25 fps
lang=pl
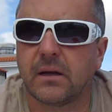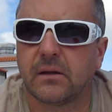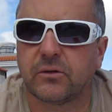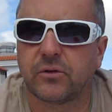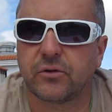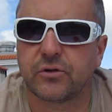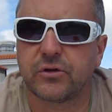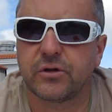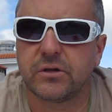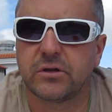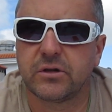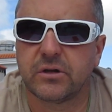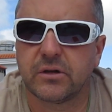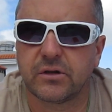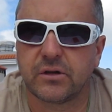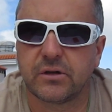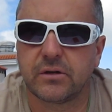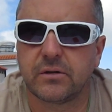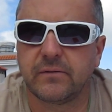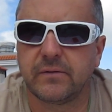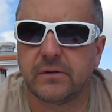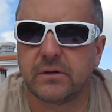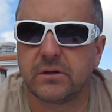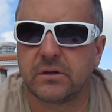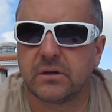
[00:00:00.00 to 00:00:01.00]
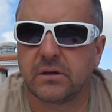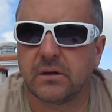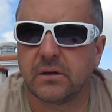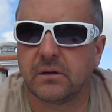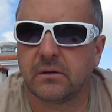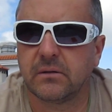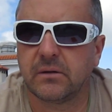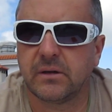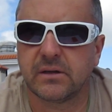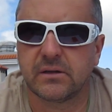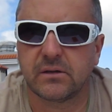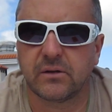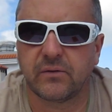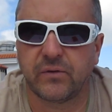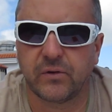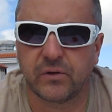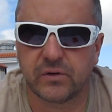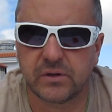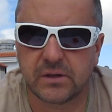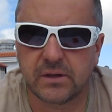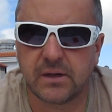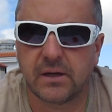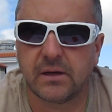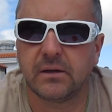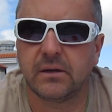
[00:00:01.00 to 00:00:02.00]
to życie rzeczywiście jest
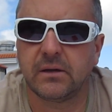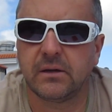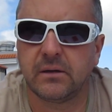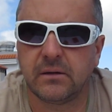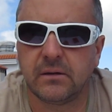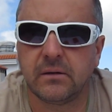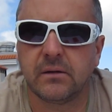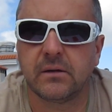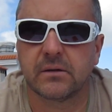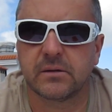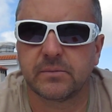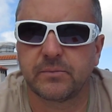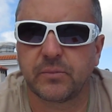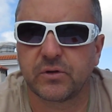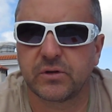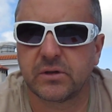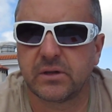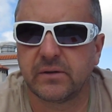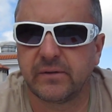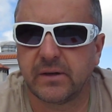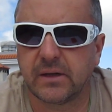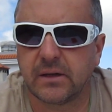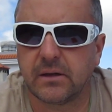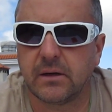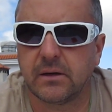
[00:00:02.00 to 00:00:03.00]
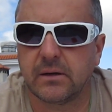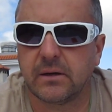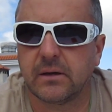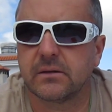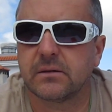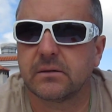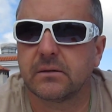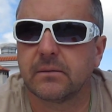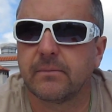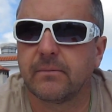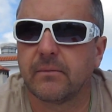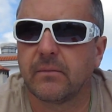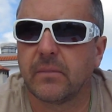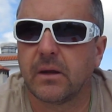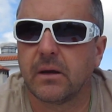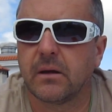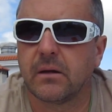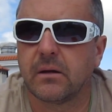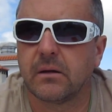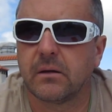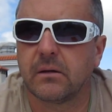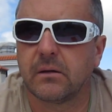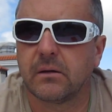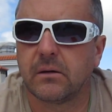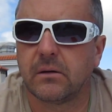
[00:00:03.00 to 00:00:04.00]
owocne i jest pozytywne dla nas
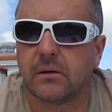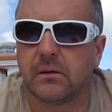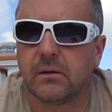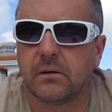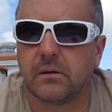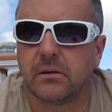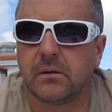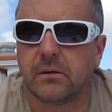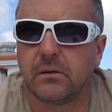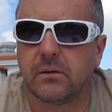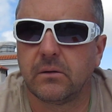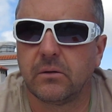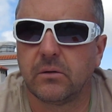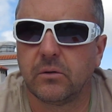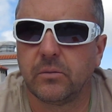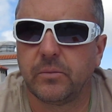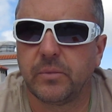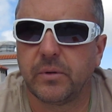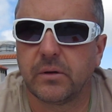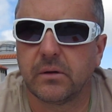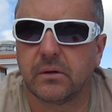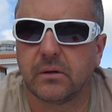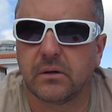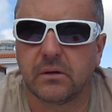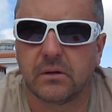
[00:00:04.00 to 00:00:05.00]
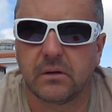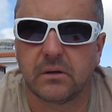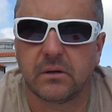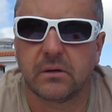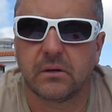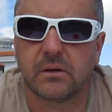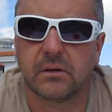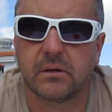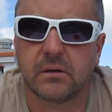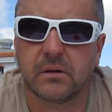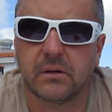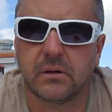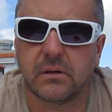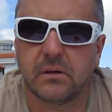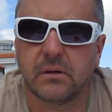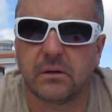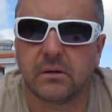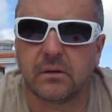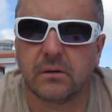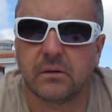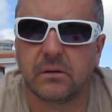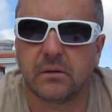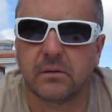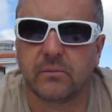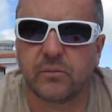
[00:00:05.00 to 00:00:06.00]
lub
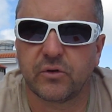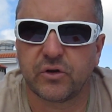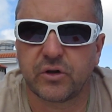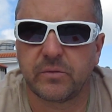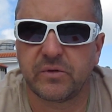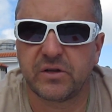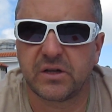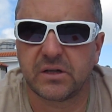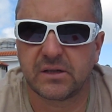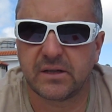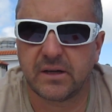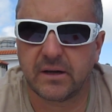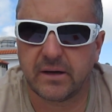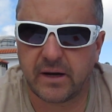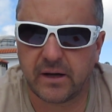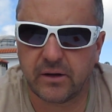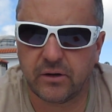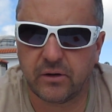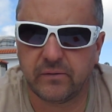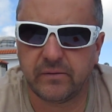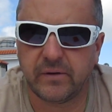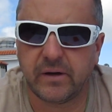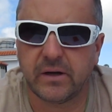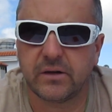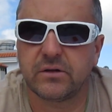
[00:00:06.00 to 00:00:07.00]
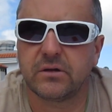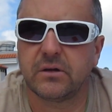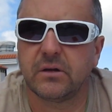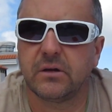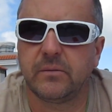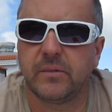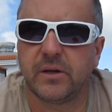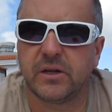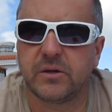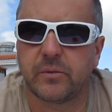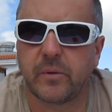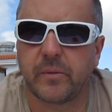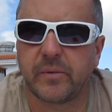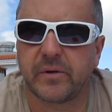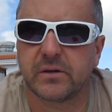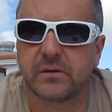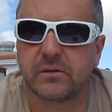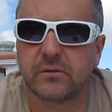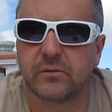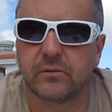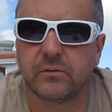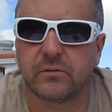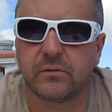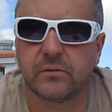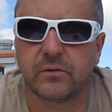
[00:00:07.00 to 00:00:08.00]
y, możemy się zdegradować i mieć po
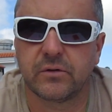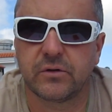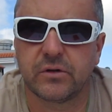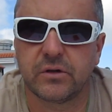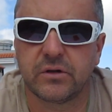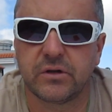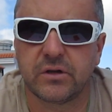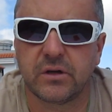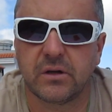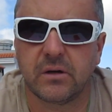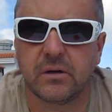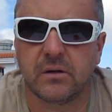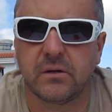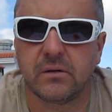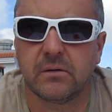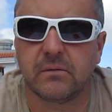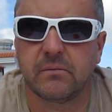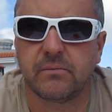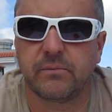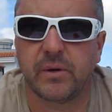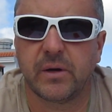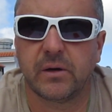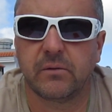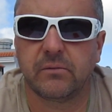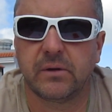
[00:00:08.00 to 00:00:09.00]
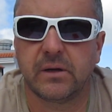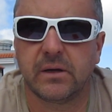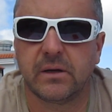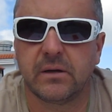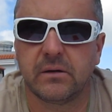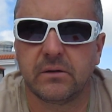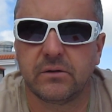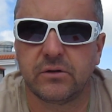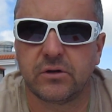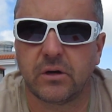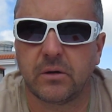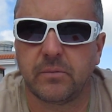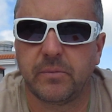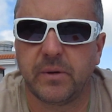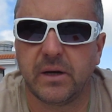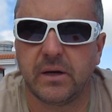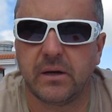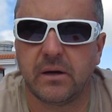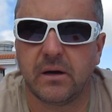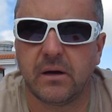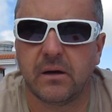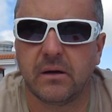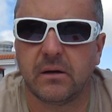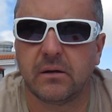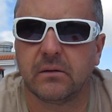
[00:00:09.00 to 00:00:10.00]
prostu życie pełne
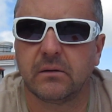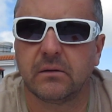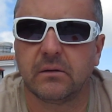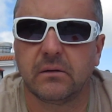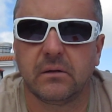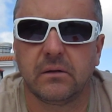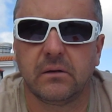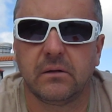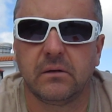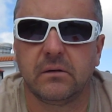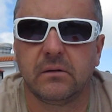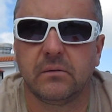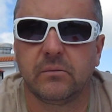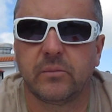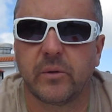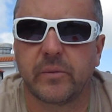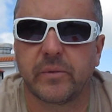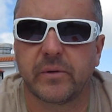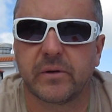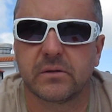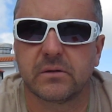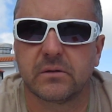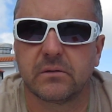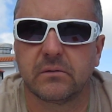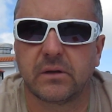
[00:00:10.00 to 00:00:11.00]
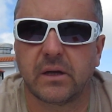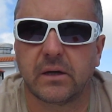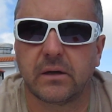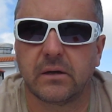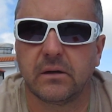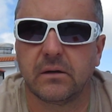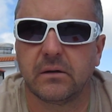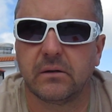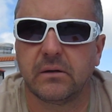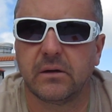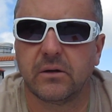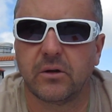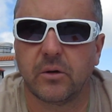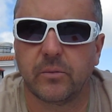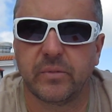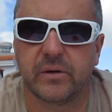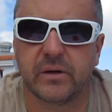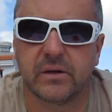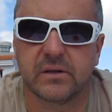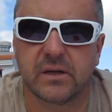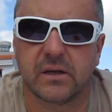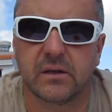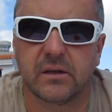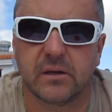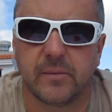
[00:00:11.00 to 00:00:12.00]
cierpienia i po prostu takich
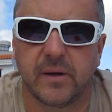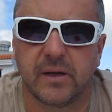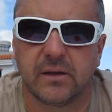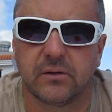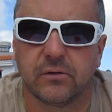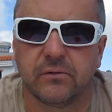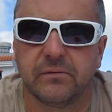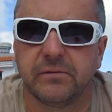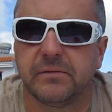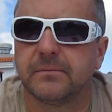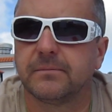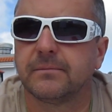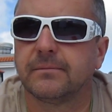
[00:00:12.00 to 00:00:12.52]
niedobrych sentymentów.